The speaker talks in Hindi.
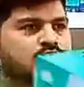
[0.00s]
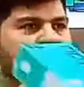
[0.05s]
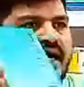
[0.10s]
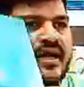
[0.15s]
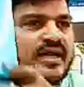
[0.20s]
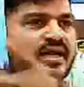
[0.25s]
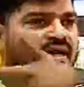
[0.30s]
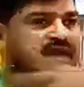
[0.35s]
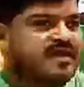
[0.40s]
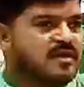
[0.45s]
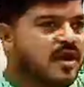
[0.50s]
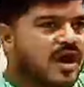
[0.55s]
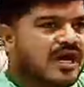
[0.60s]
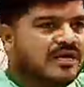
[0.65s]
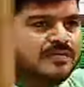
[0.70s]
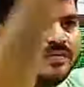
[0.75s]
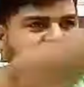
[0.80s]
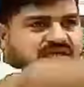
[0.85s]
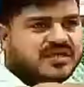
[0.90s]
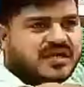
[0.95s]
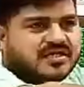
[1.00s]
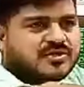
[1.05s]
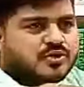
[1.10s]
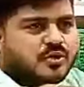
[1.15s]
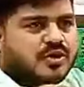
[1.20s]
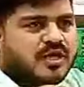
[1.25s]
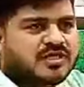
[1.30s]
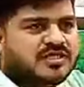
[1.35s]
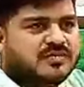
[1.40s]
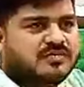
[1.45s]
थर्टी ले जाओ आठ प्लस आठ
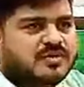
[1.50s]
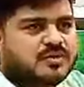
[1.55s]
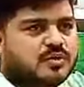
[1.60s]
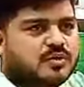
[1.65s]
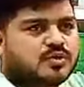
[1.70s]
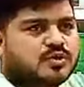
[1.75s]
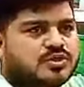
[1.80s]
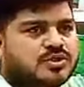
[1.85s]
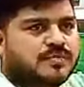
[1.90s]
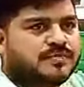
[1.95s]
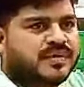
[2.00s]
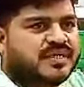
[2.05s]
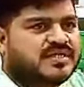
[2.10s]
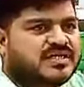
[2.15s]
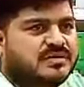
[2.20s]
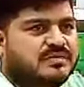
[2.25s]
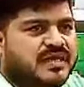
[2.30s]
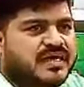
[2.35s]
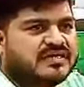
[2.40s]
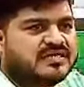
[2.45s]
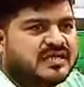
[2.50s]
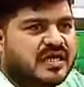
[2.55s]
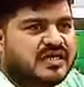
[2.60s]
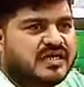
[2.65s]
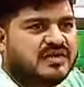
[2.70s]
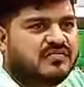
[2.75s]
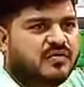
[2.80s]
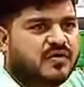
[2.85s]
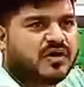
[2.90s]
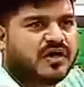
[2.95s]
सोलह जीबी दो सौ छप्पन जीबी एक साल
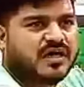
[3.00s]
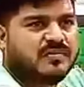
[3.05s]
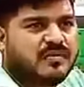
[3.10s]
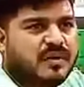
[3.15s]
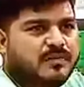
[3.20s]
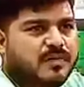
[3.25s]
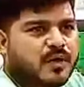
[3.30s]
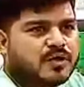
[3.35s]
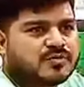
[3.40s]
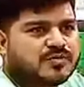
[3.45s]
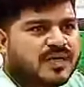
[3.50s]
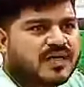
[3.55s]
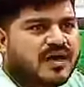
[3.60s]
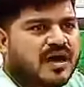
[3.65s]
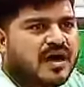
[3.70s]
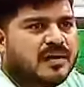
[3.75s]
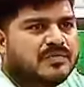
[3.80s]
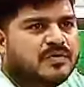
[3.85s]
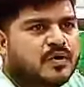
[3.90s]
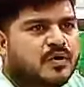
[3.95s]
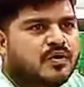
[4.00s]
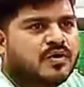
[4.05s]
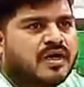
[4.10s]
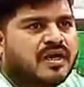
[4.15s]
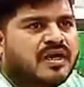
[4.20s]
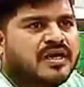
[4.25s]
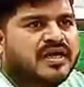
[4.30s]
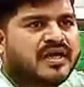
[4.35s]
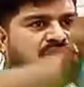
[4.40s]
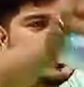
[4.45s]
की वारंटी में बॉक्स पैक आप लोगों के
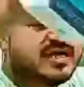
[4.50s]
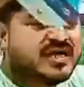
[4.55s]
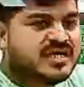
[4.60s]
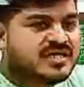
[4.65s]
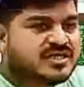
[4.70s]
लिए